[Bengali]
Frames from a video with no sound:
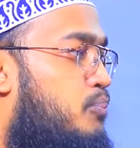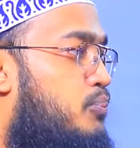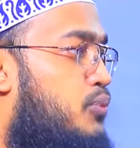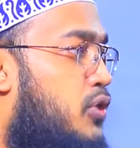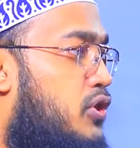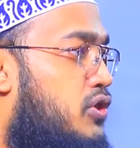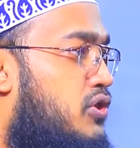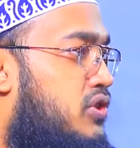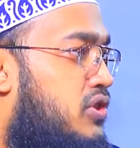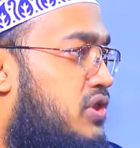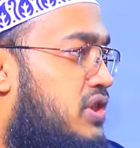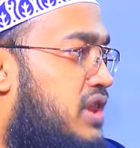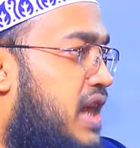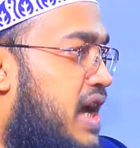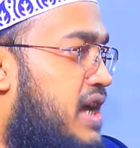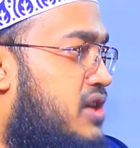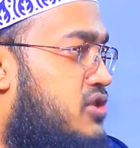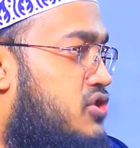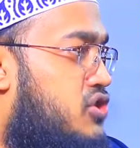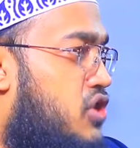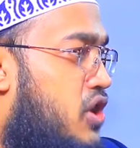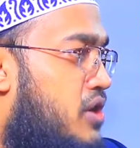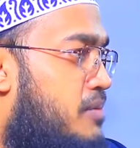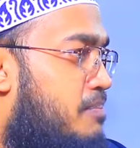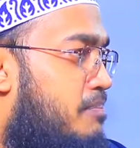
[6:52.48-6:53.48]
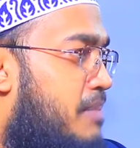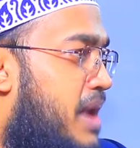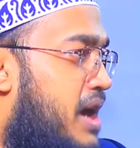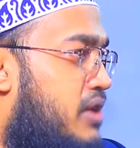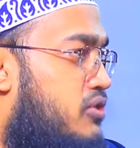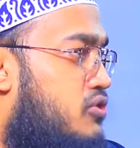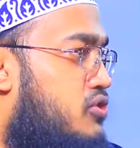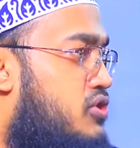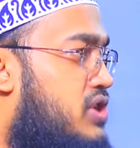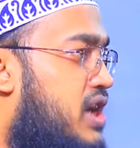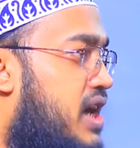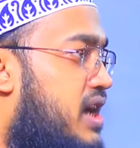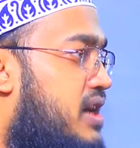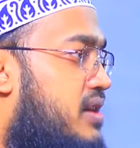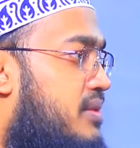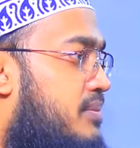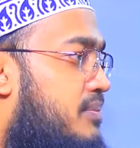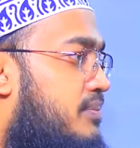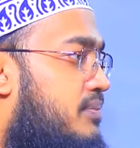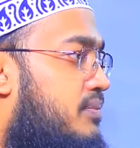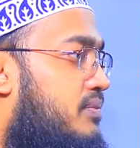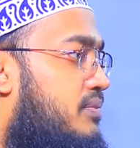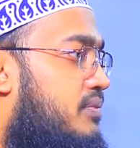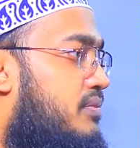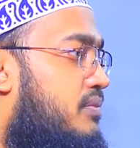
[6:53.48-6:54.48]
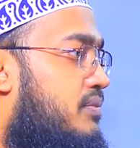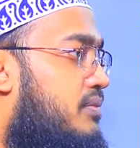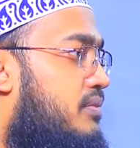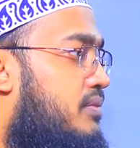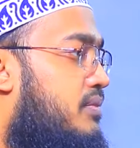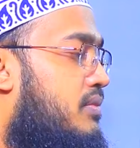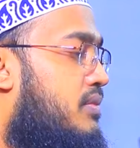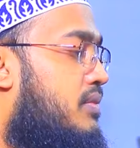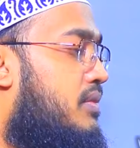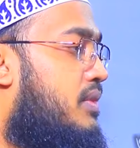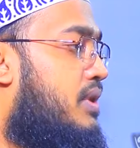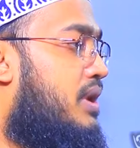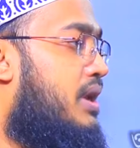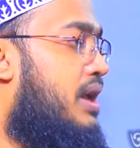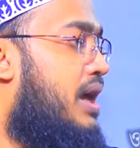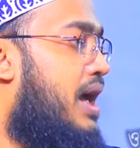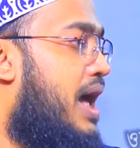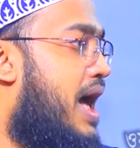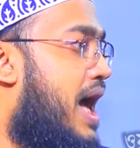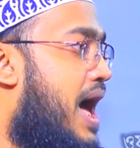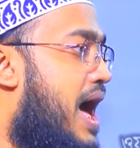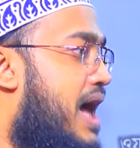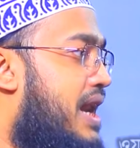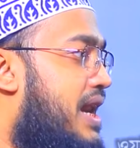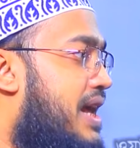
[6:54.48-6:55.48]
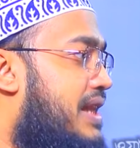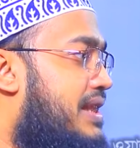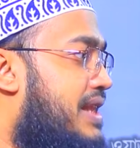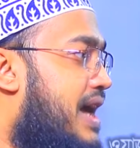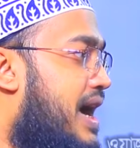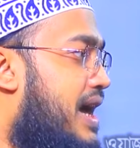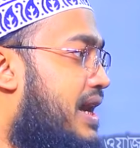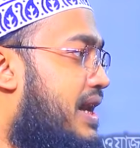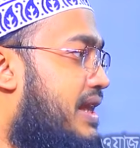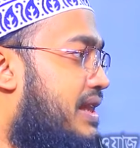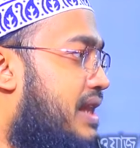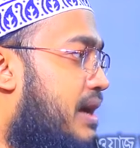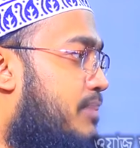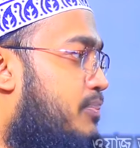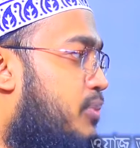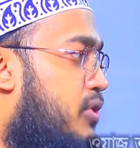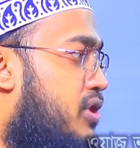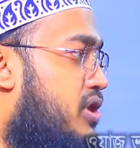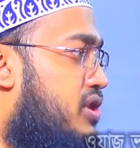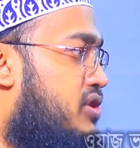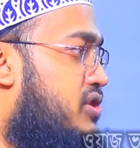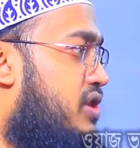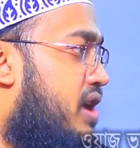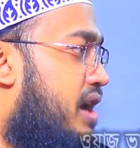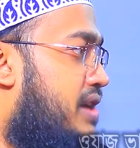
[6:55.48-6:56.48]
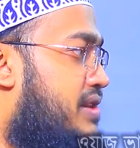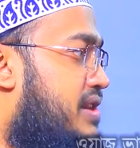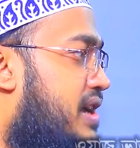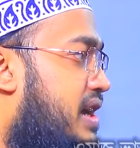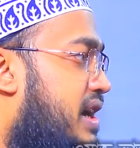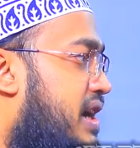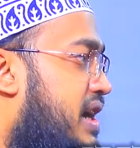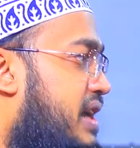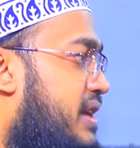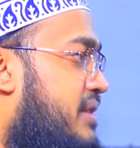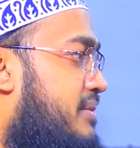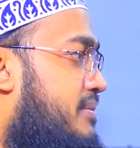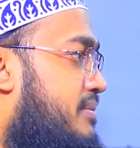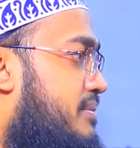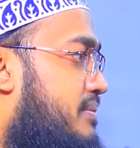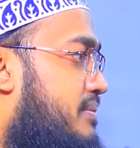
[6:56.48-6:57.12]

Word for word: প্রত্যেকজন মানুষের আলাদা আলাদা পরিচয় আছে না নাই